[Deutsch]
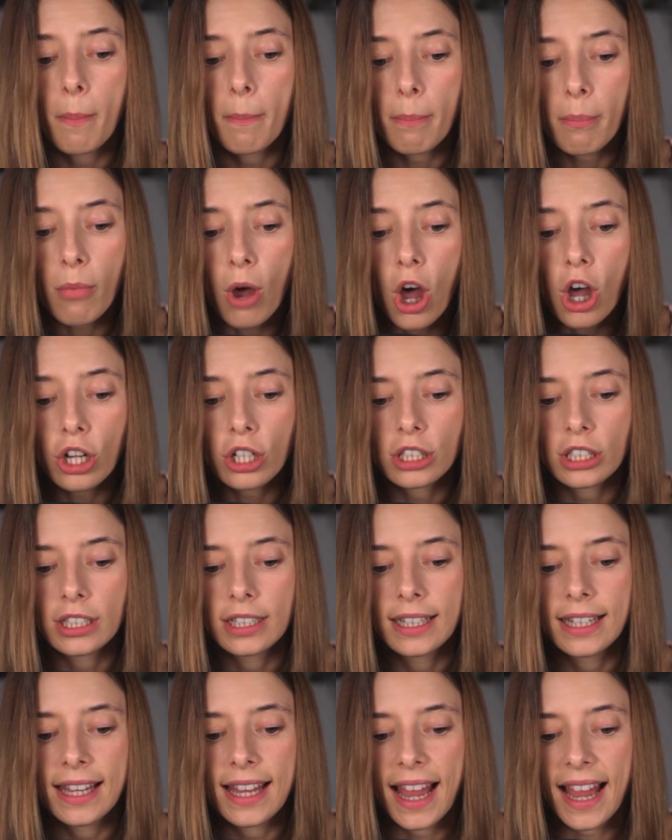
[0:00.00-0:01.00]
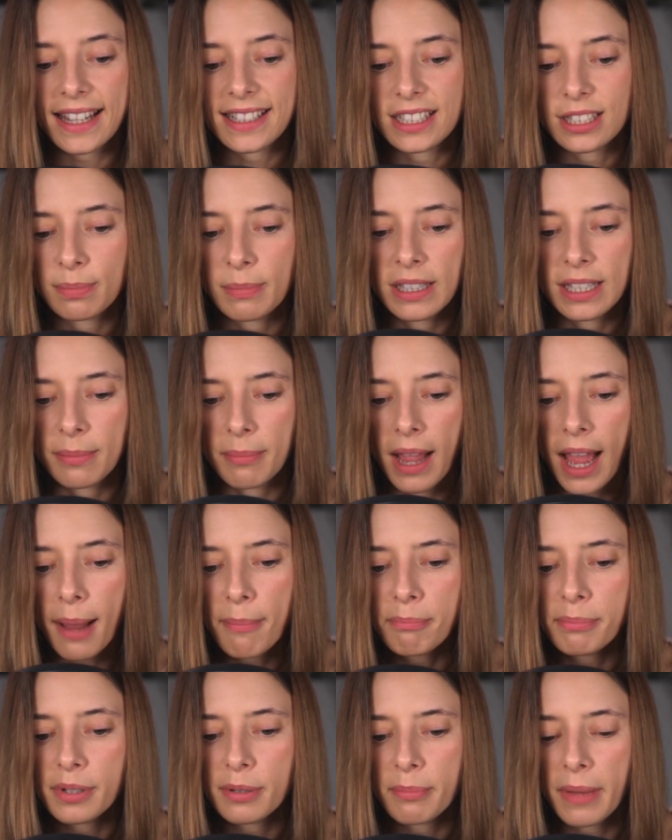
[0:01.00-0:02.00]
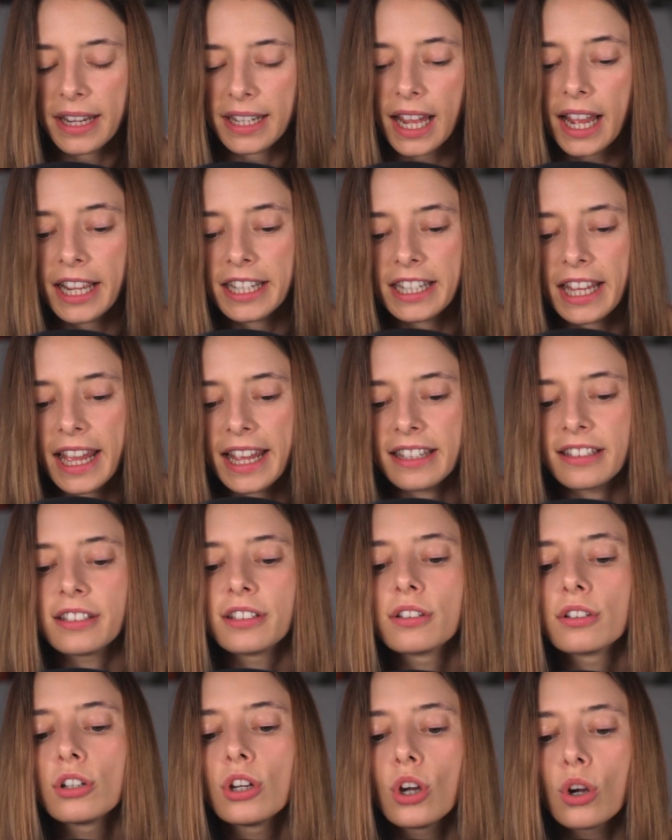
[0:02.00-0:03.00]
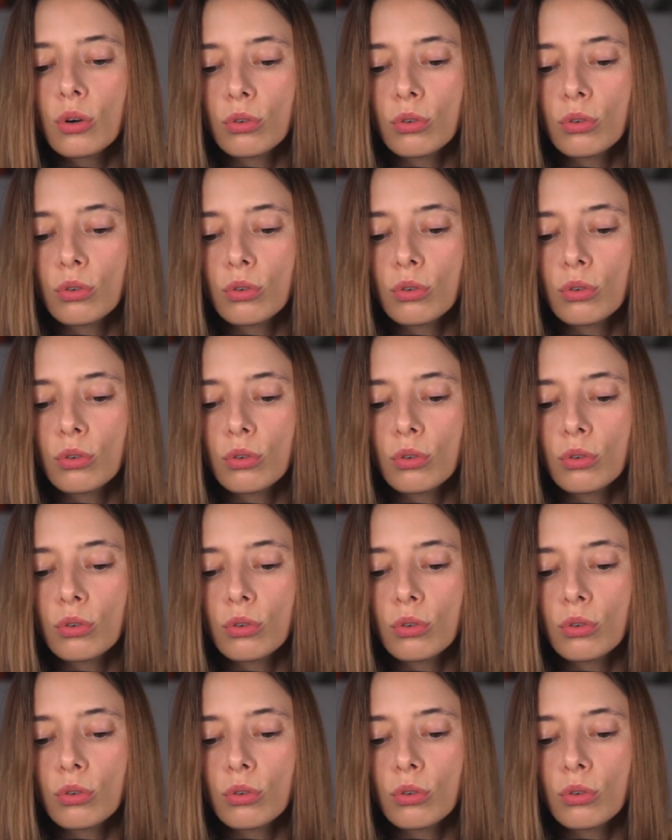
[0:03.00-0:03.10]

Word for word: Morgen hat es mit dem Hampelmann ein Ende,